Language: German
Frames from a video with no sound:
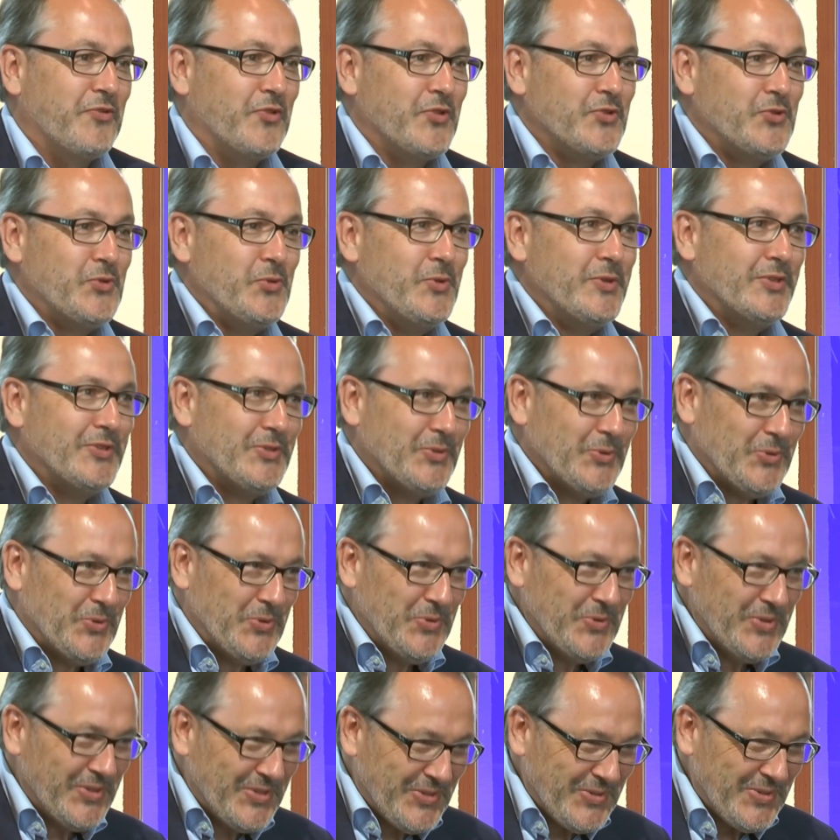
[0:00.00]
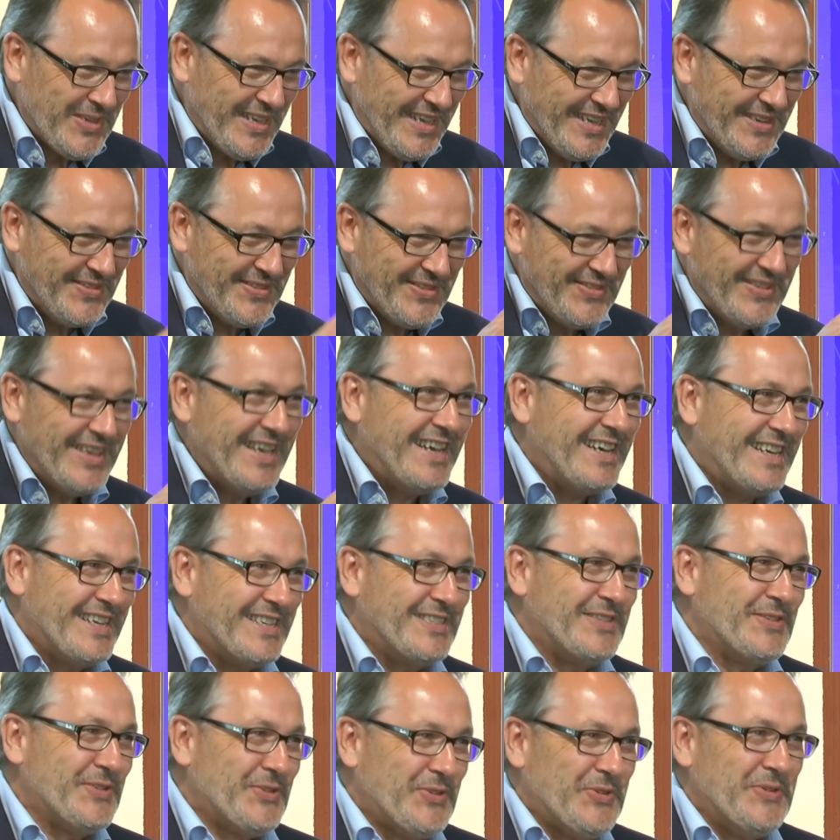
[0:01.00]
von Tür zu Tür zu gehen, wie er
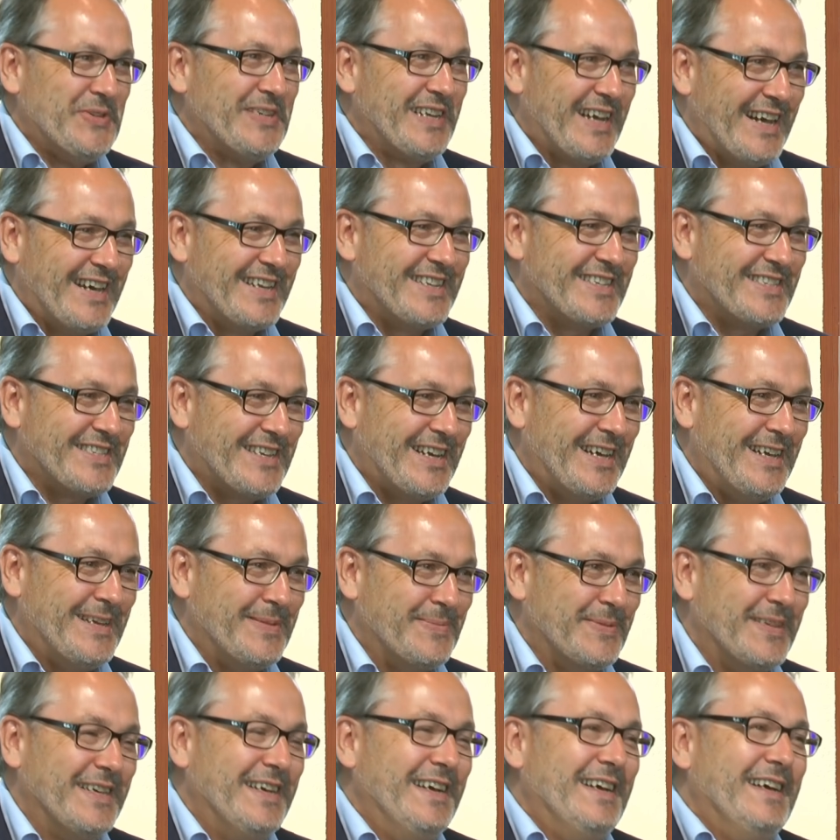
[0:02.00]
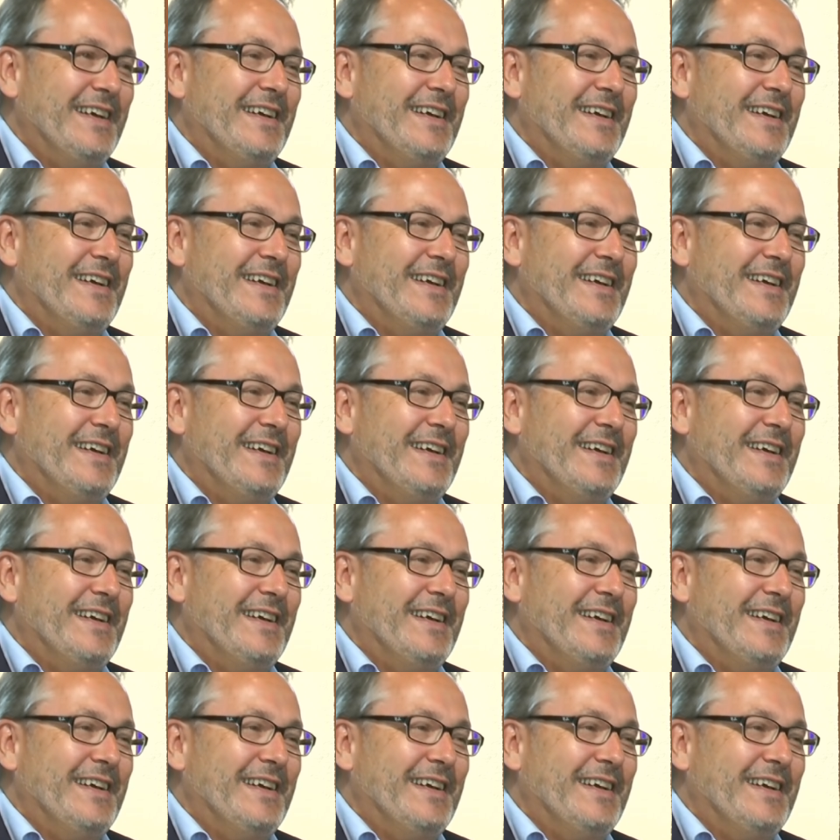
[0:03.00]
das so schön gerade schreibt.